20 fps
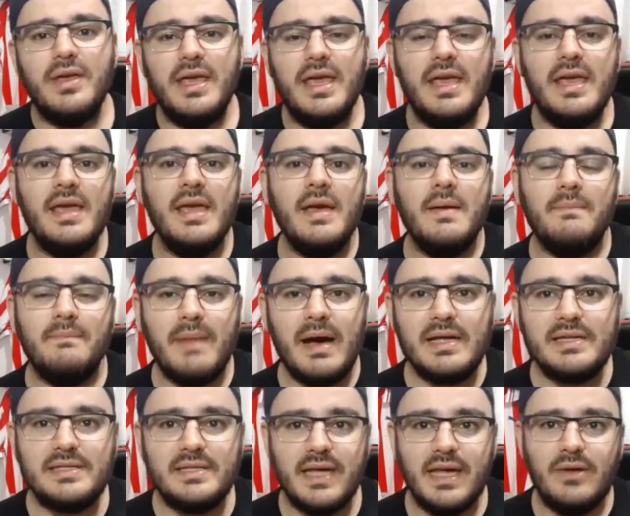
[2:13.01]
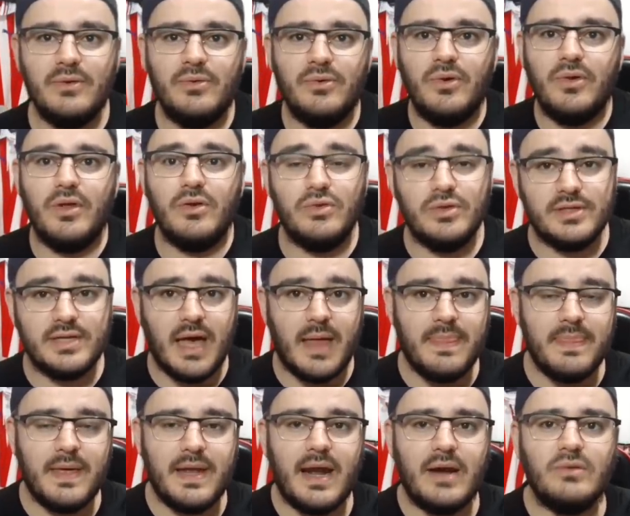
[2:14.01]
Y más en uno de los
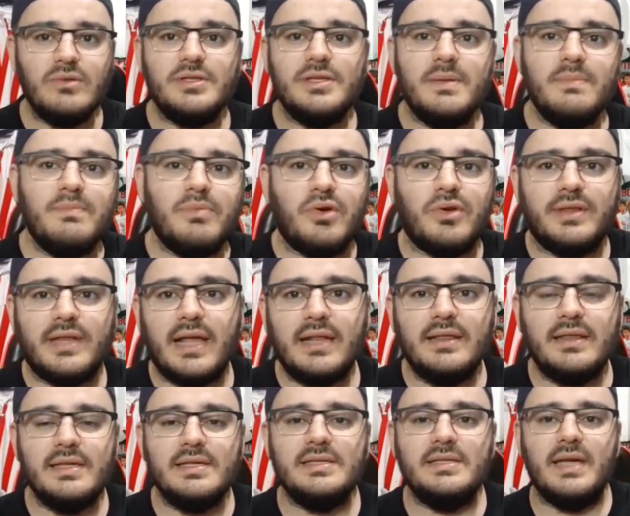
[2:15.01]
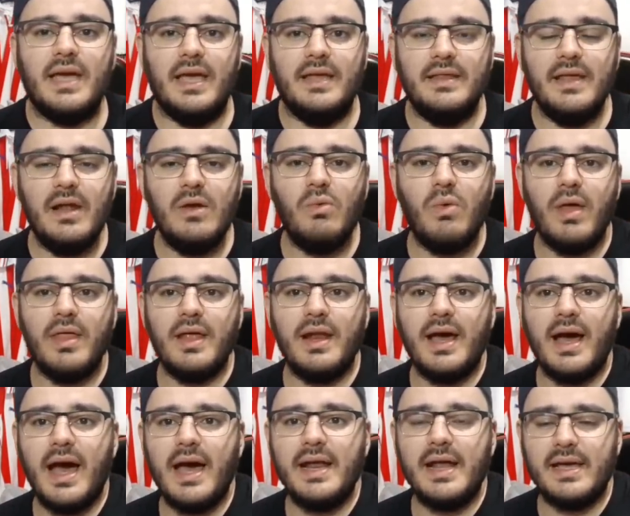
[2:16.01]
canteranos importantes en el
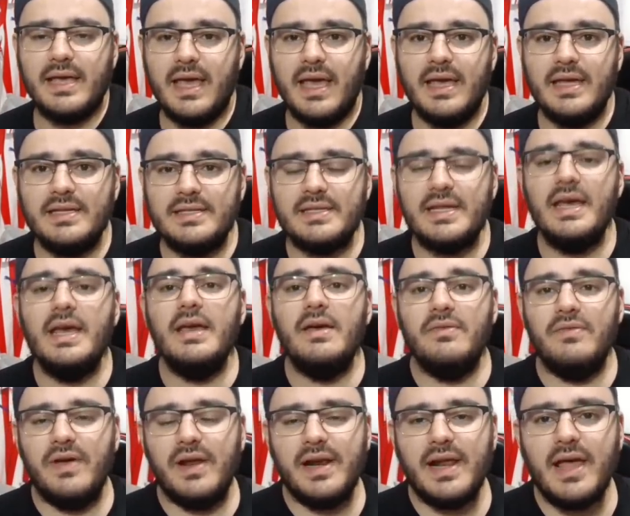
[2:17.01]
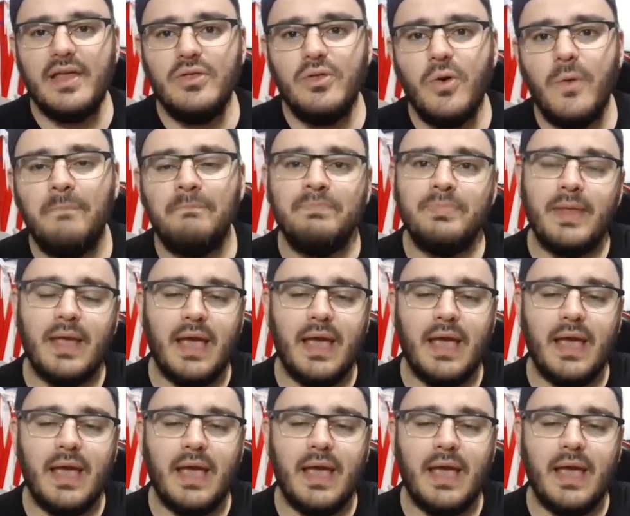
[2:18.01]
Guadalajara, que es Fernando